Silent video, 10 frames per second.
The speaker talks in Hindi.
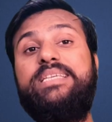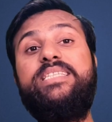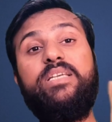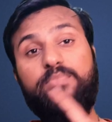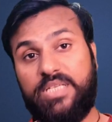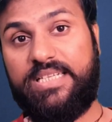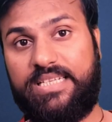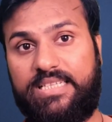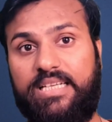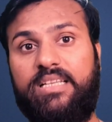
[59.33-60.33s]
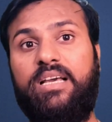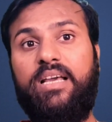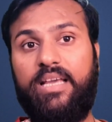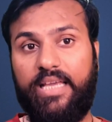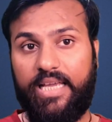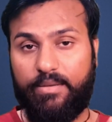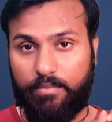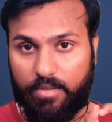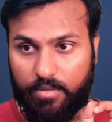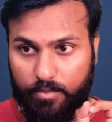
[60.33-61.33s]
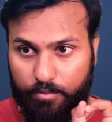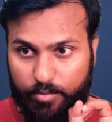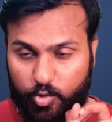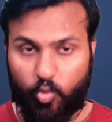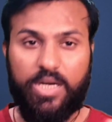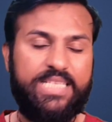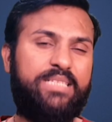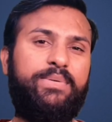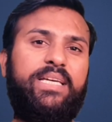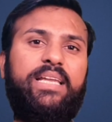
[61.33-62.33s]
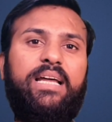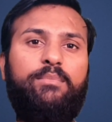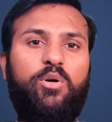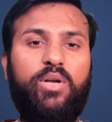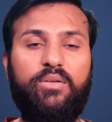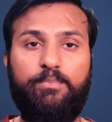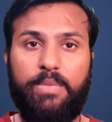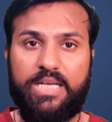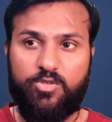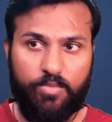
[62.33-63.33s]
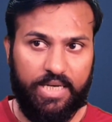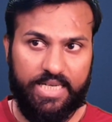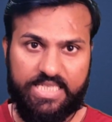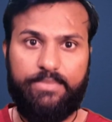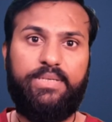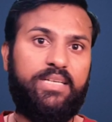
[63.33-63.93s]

इस चिपसेट के साथ एक सोलह जी की रैम और एक पाँच सौ बारह जी